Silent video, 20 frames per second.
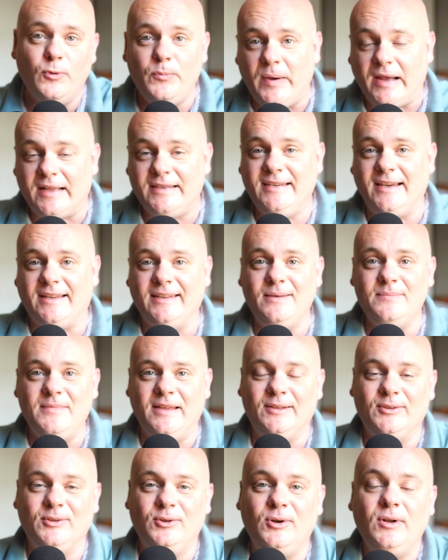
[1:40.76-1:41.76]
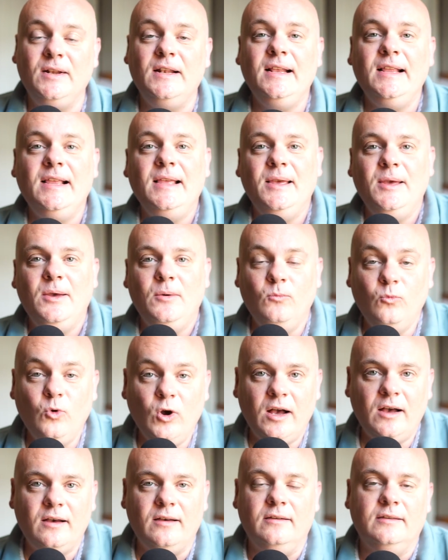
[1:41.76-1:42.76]
partir dès maintenant.
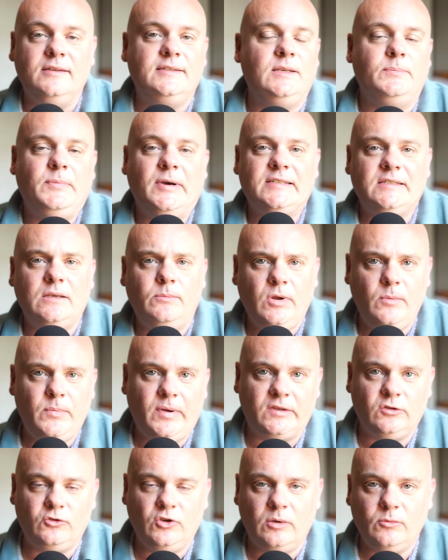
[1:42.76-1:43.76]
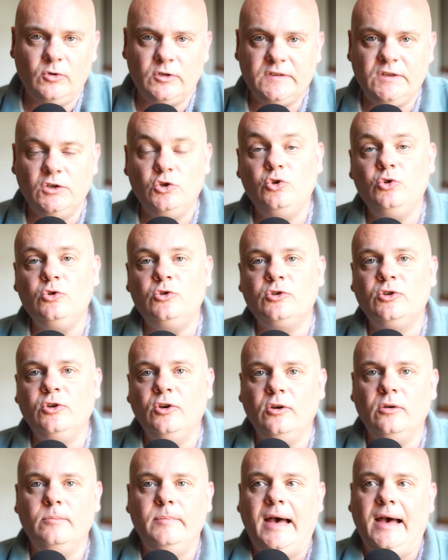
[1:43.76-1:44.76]
Moi, c'est pas que ça me plaît particulièrement, c'est juste
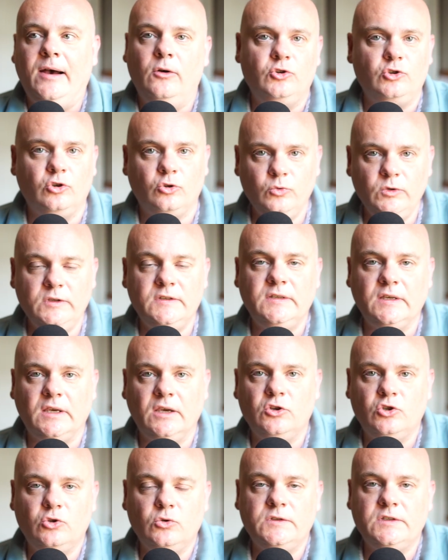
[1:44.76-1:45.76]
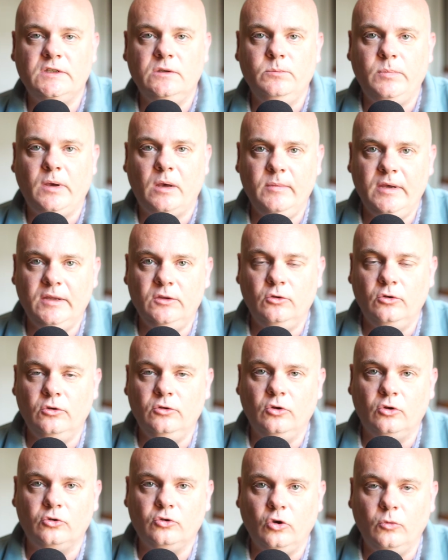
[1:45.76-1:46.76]
que bah, aujourd'hui, c'est quelque chose qui me permet
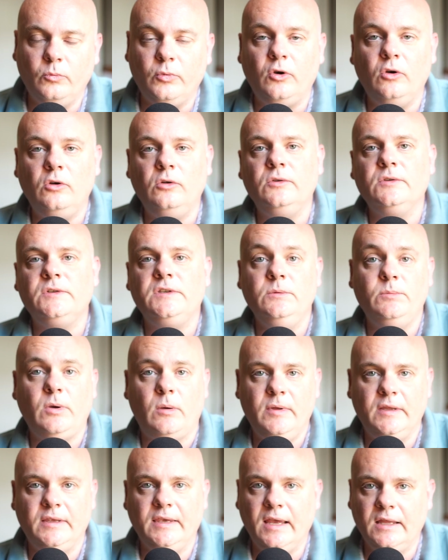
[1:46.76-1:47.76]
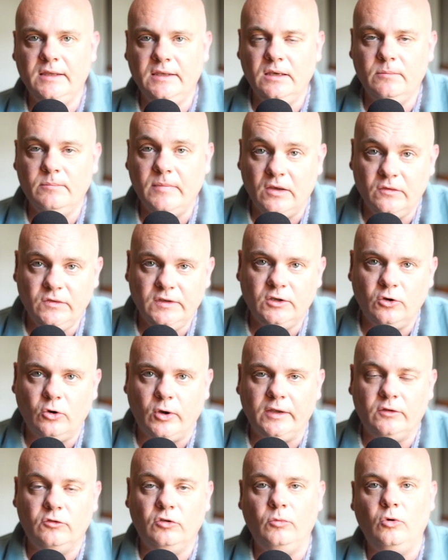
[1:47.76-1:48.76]
d'entreprendre, qui me permet de gagner ma vie
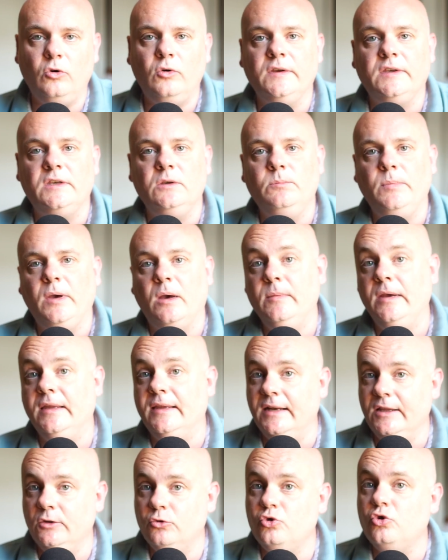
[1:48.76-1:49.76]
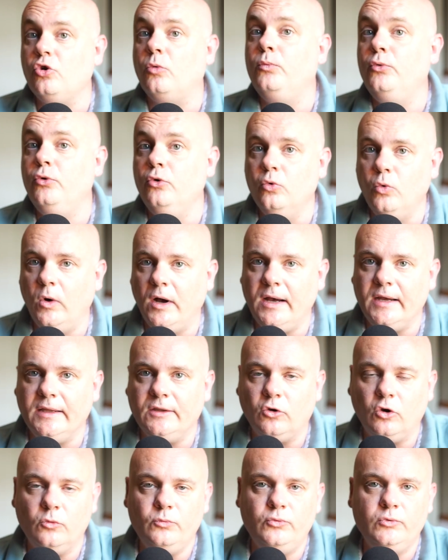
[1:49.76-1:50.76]
correctement et qui me permet d'aller toujours plus loin et
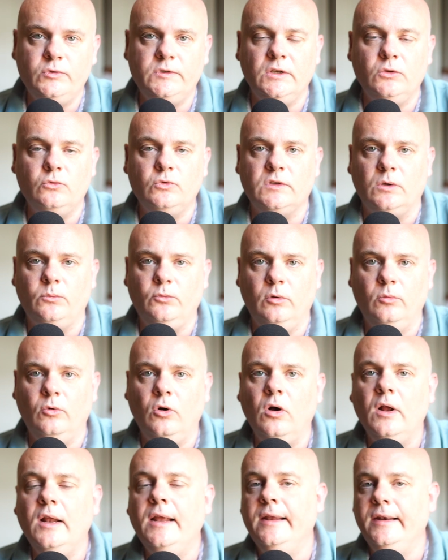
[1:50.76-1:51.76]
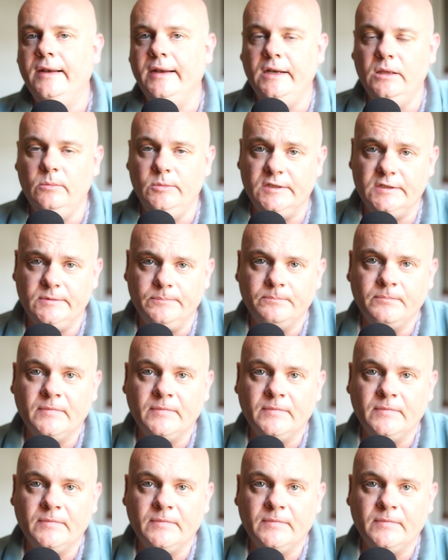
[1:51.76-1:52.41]
de repousser tout simplement les limites.